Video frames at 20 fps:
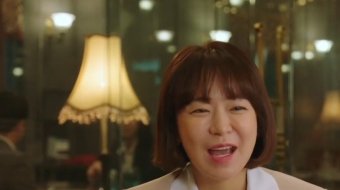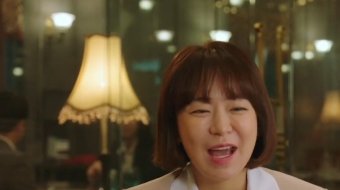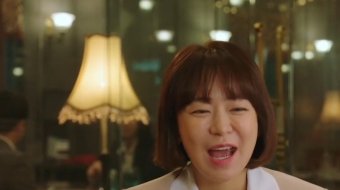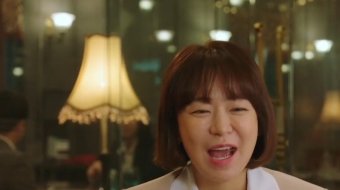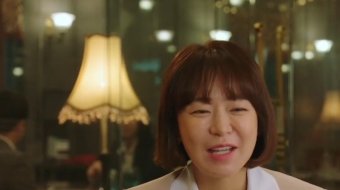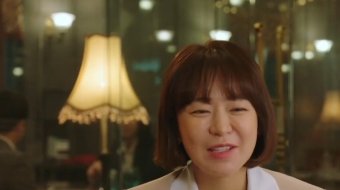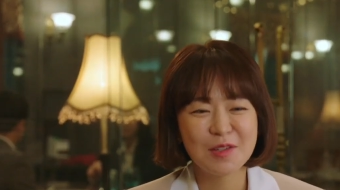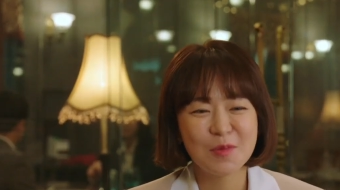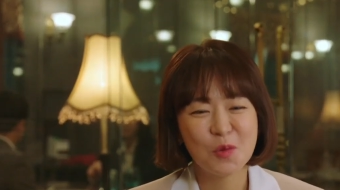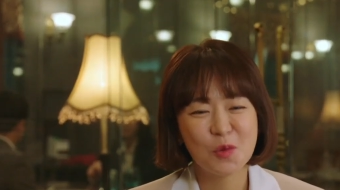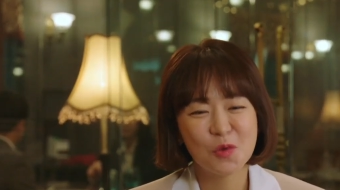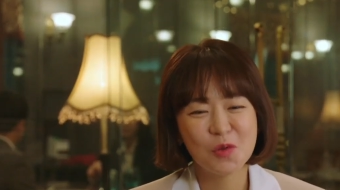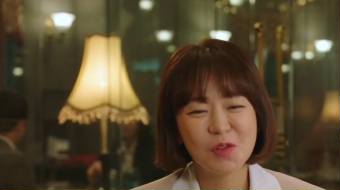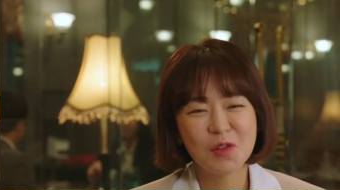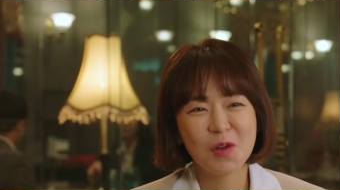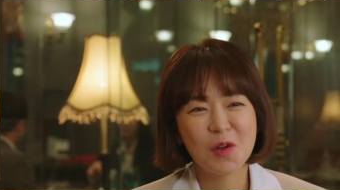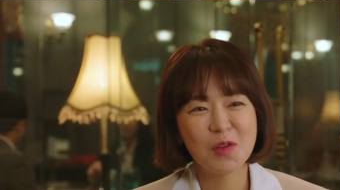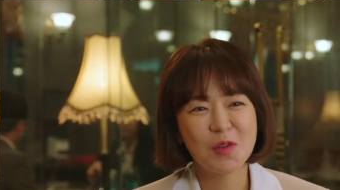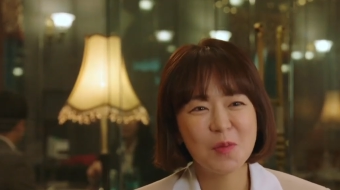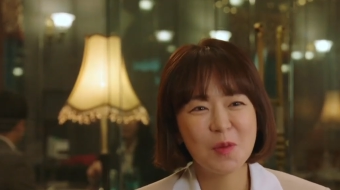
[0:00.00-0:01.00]
아직
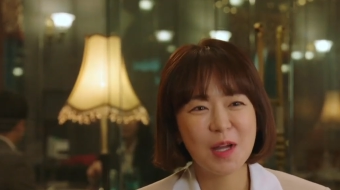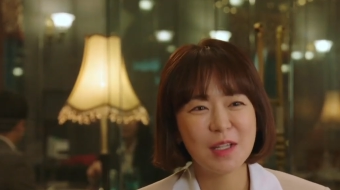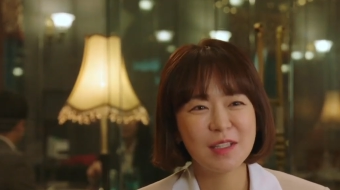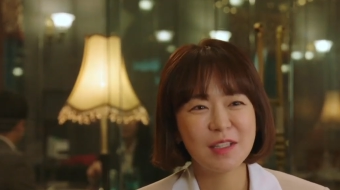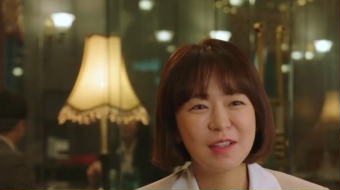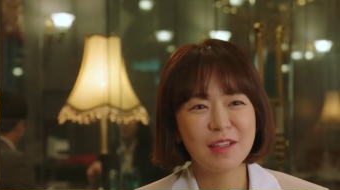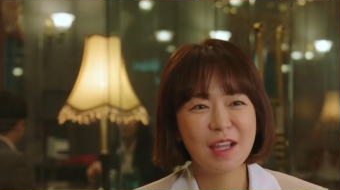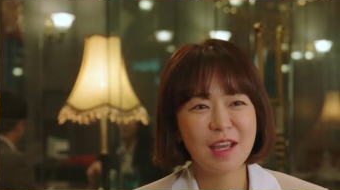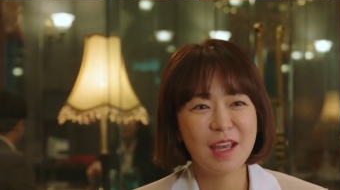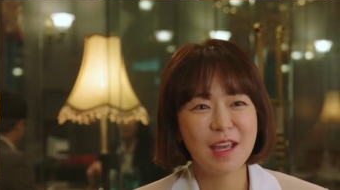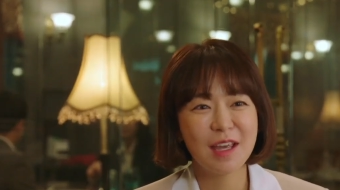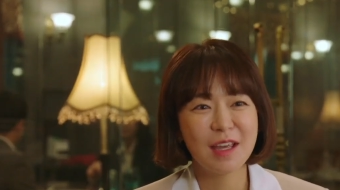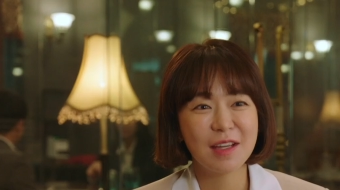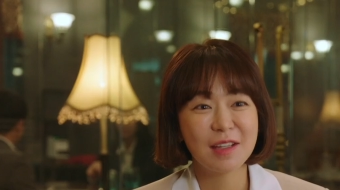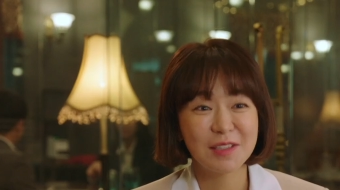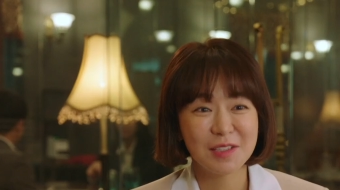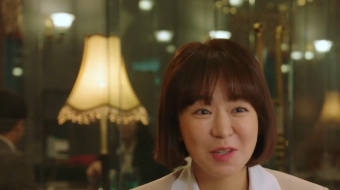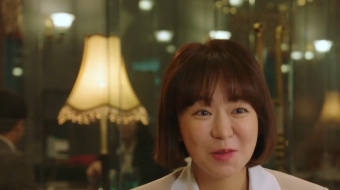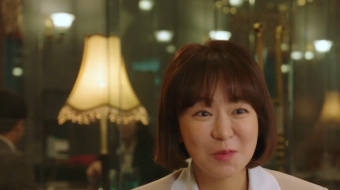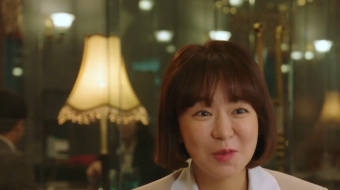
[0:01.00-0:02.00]
모르는 거는 많은데
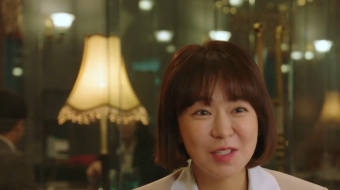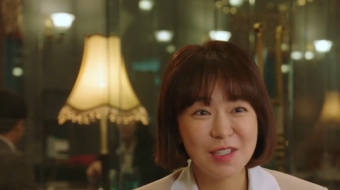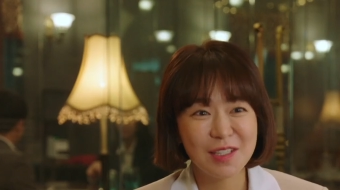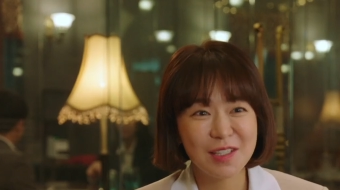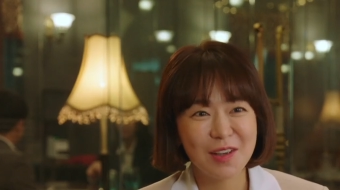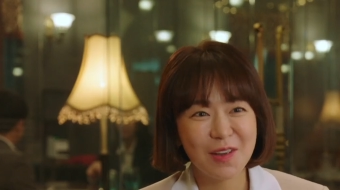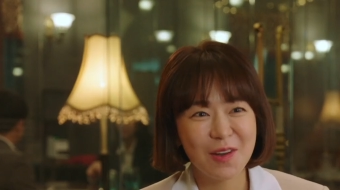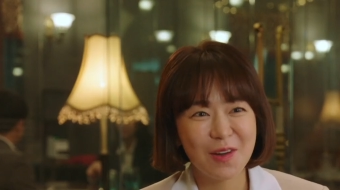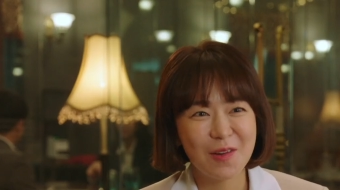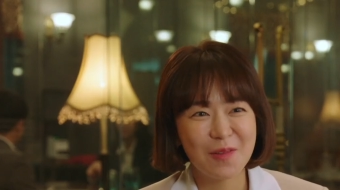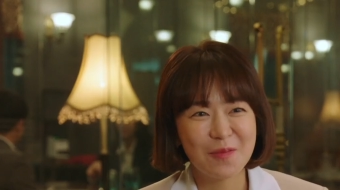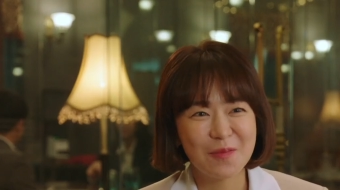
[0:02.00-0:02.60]
재미있어요.